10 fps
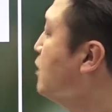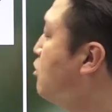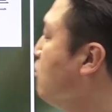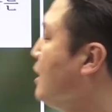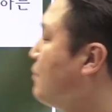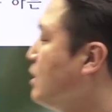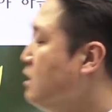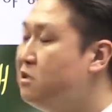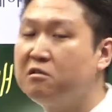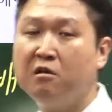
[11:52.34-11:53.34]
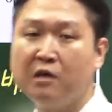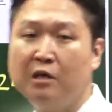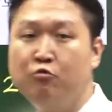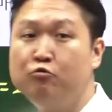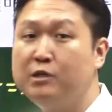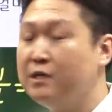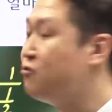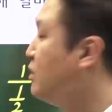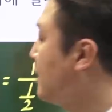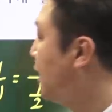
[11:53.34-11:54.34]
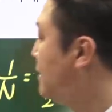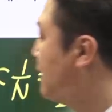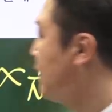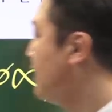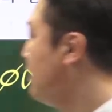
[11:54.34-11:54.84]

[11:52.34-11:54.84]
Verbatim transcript: 전압이 일정하게 유지할 수 있다는 이야기가